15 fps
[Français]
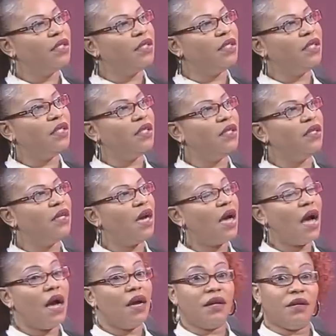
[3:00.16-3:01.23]
Et
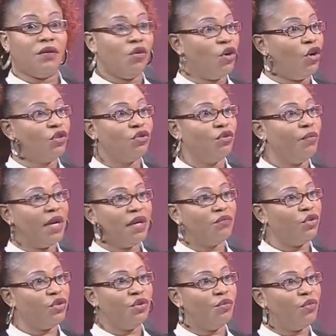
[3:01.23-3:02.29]
le lendemain, il
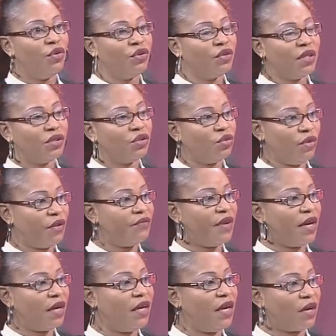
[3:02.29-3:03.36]
me demande et je dois
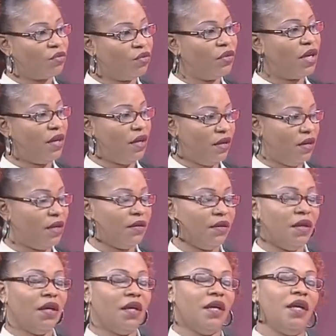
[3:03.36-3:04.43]
faire la,
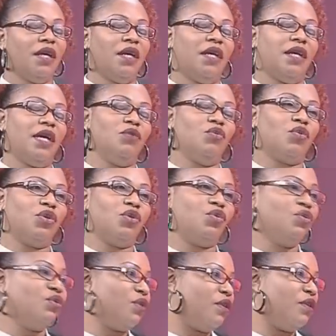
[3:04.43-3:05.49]
la,
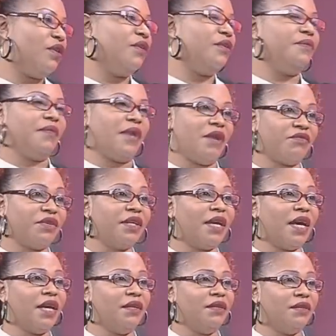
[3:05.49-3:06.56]
nourriture euh,
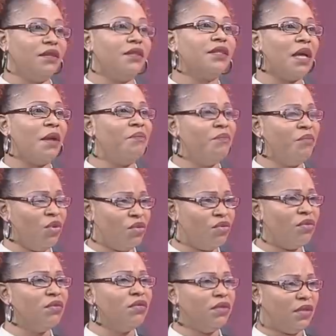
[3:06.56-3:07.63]
africaine. Ils aiment
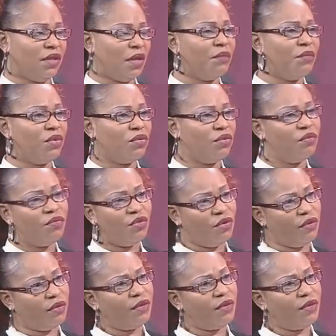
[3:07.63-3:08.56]
beaucoup, ils aiment beaucoup mieux.